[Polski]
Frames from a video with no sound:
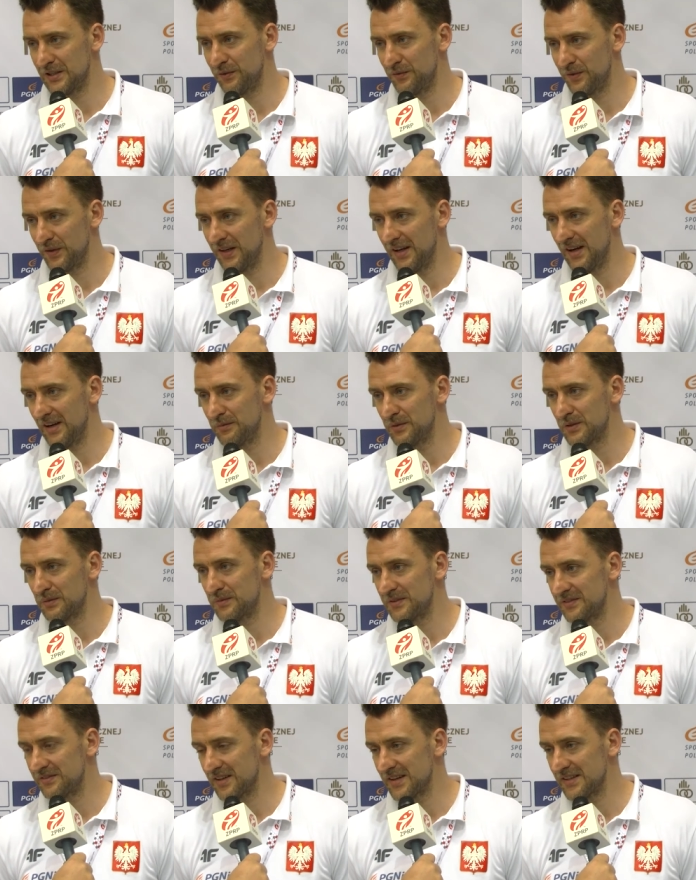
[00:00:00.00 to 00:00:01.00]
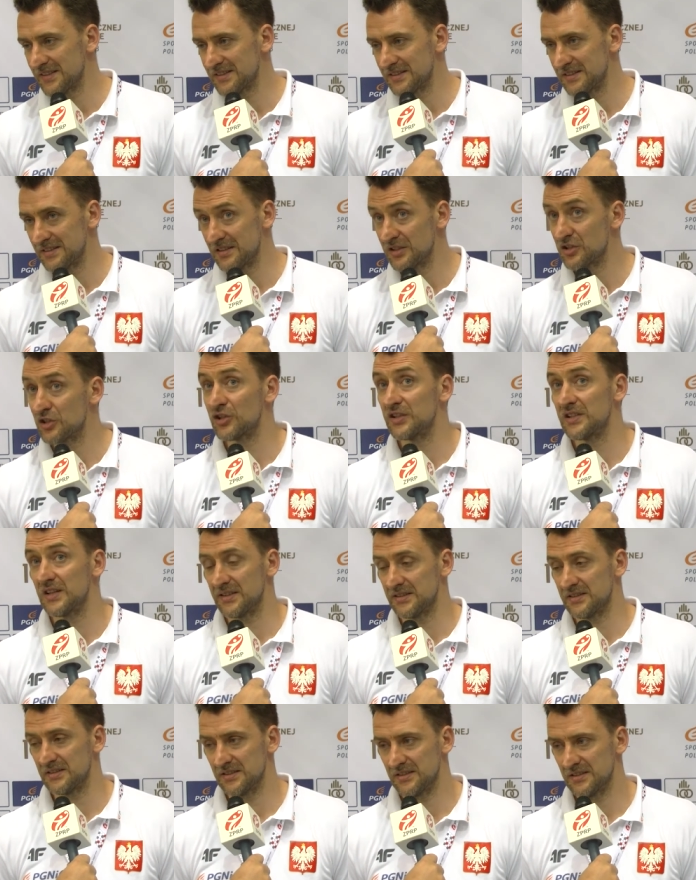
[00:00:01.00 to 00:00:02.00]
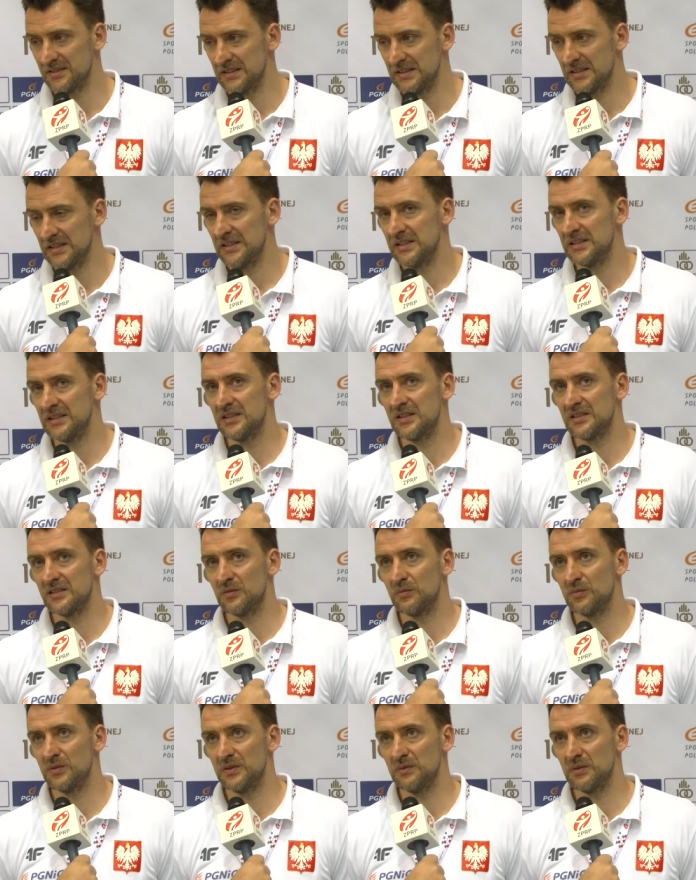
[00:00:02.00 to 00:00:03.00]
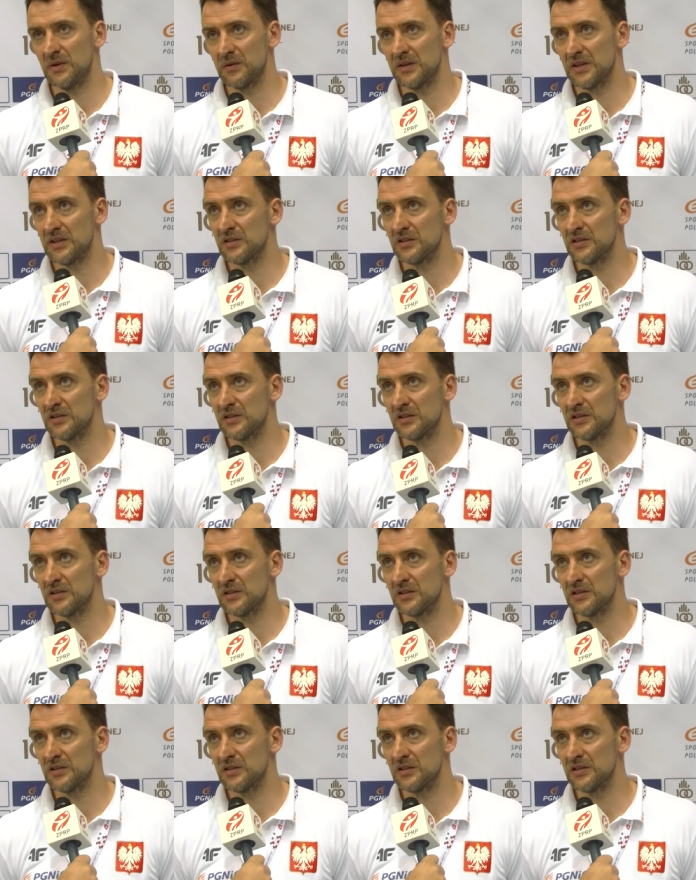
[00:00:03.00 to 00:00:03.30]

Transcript: trafili, a myśmy dwa razy, trzy razy nie zdobyli bramki.